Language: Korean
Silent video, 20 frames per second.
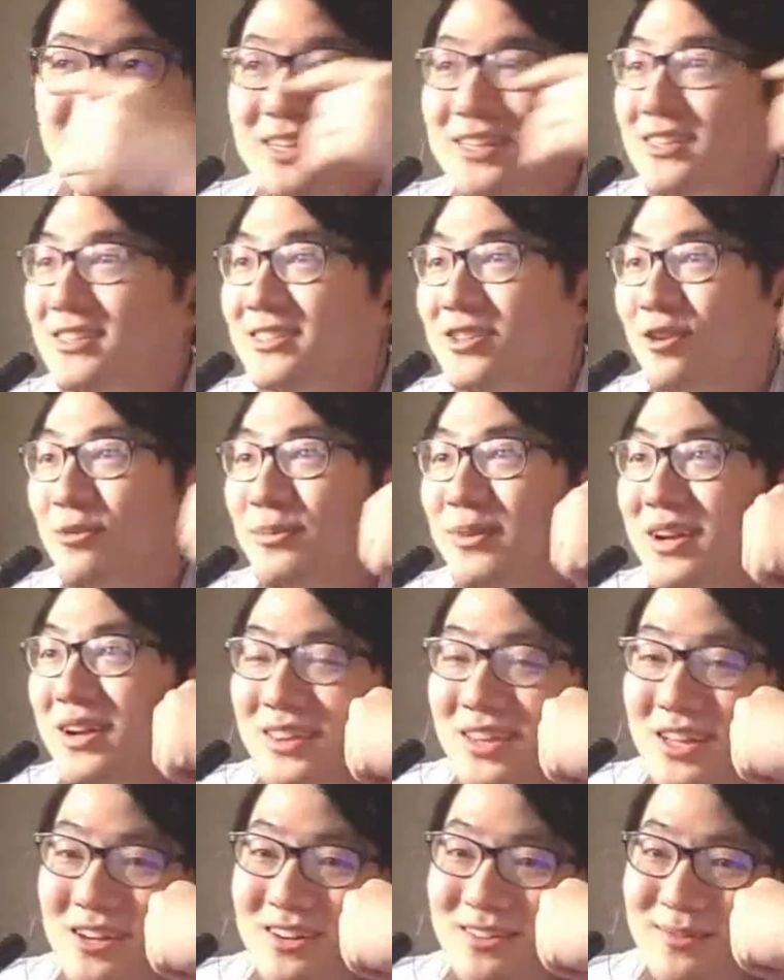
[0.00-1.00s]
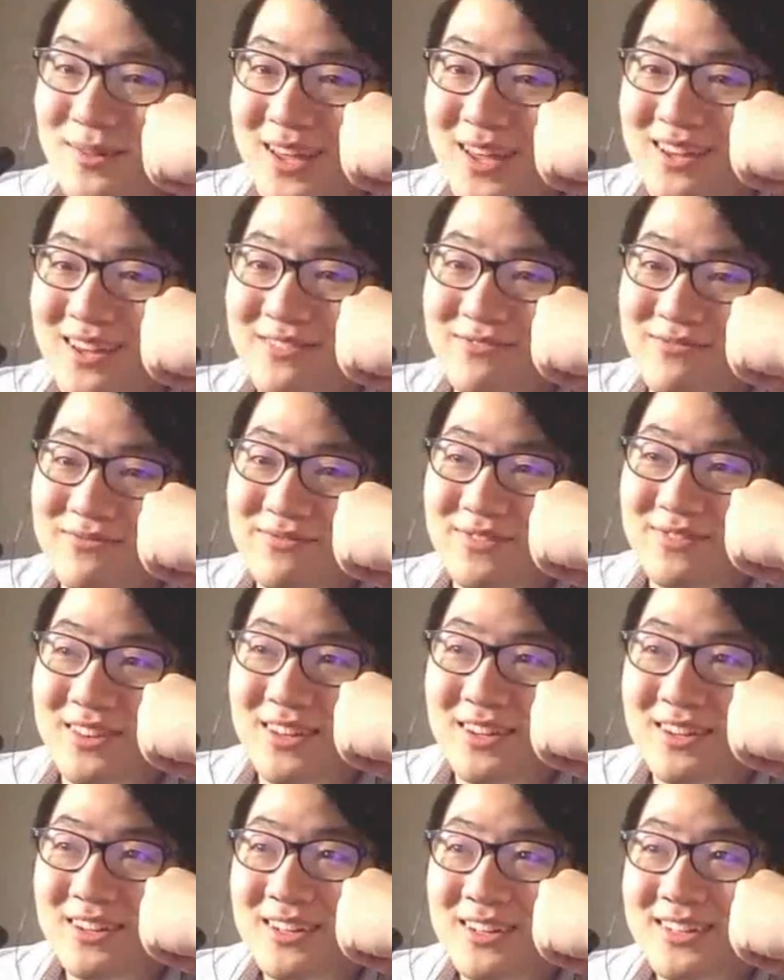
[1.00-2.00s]
길이를 정비를 한 다음에
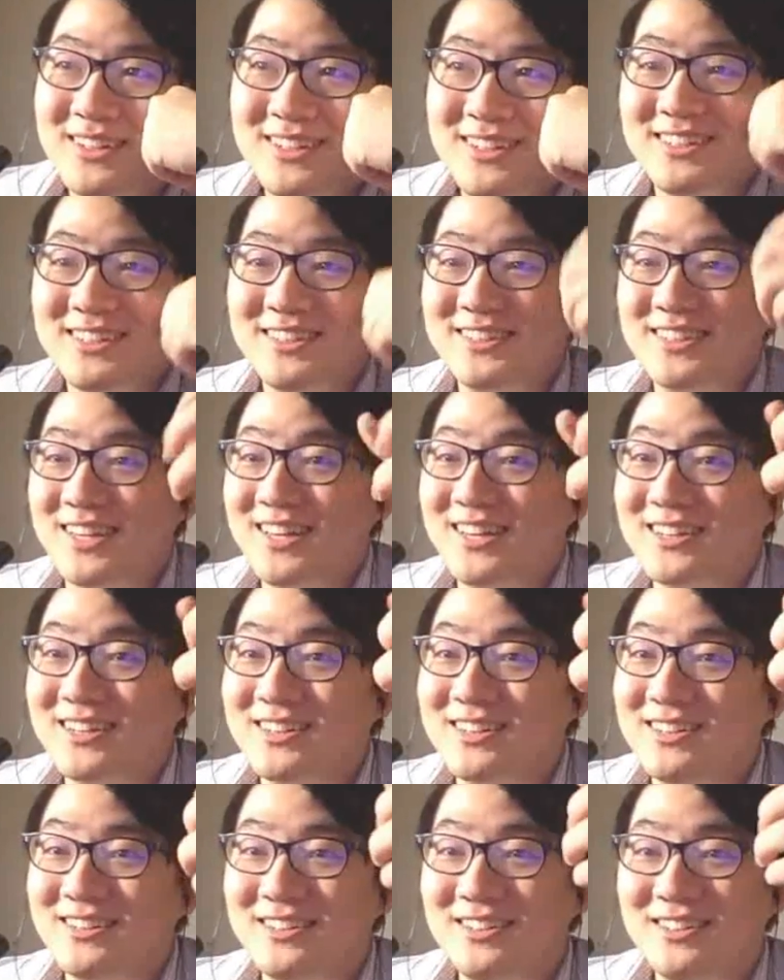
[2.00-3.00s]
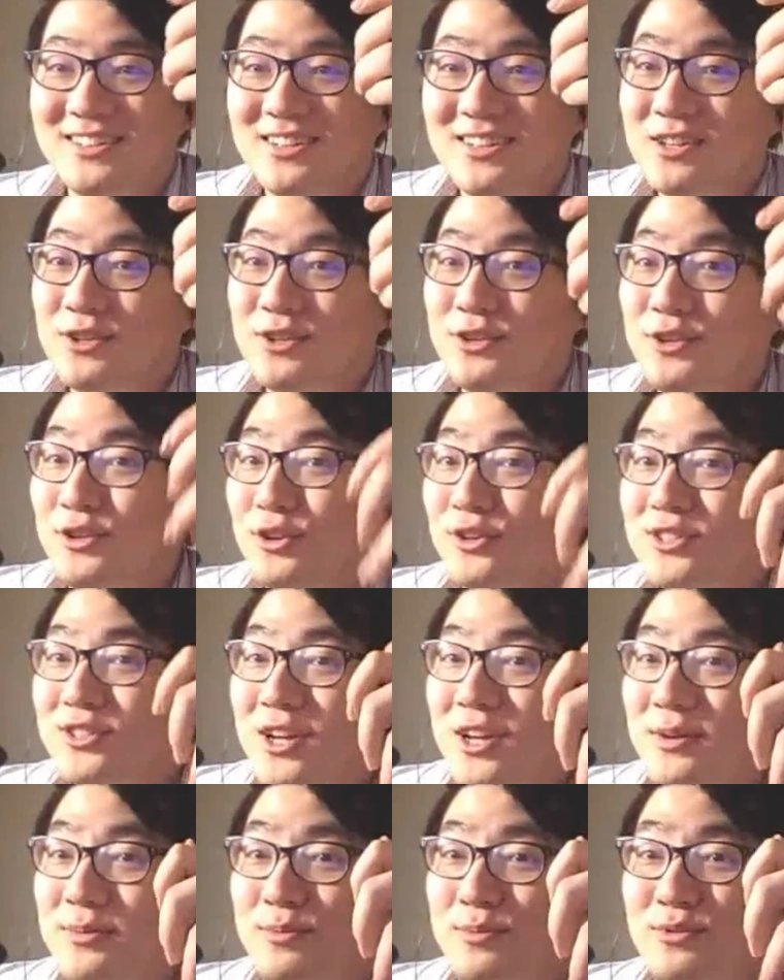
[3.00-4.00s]
이제 그
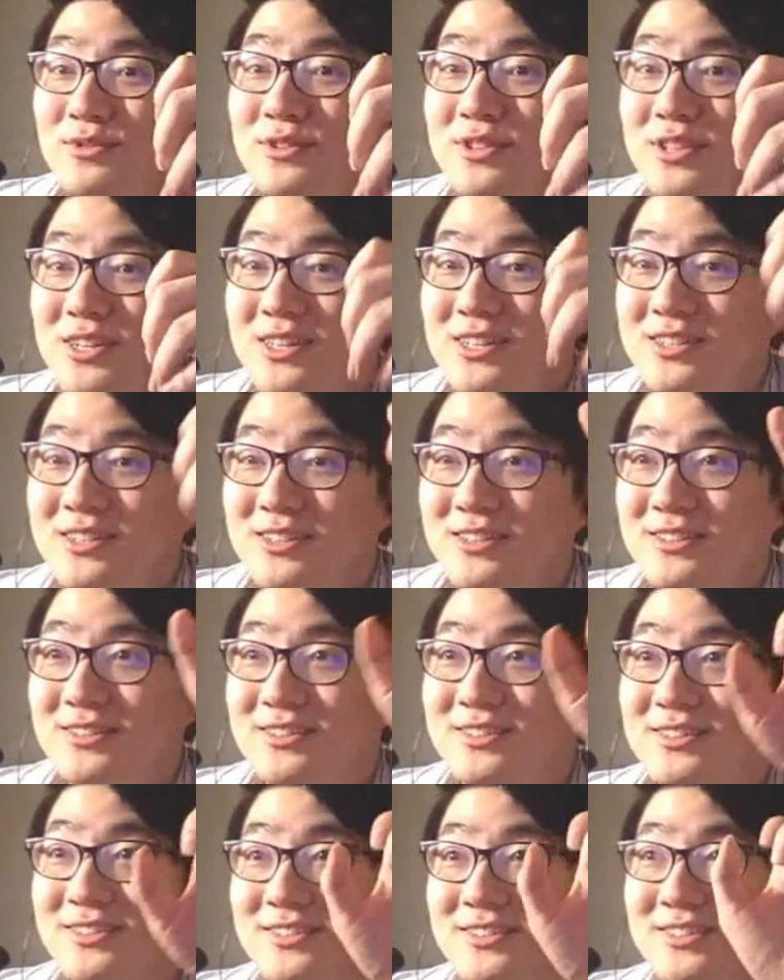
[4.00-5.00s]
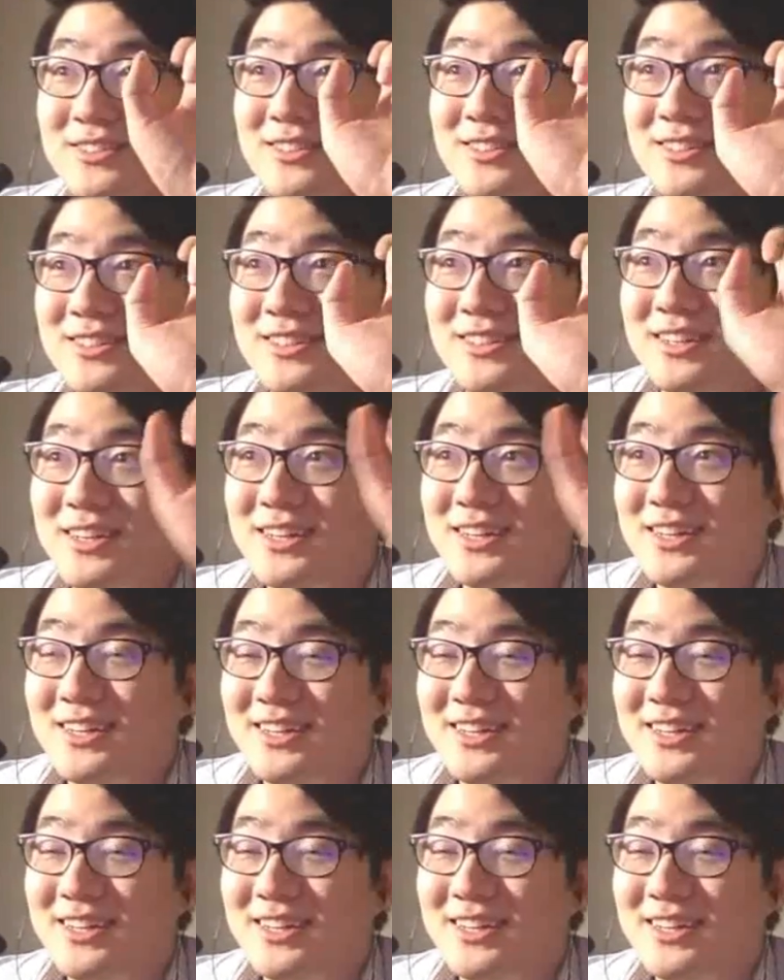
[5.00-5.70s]
여자분들이 쓰는 그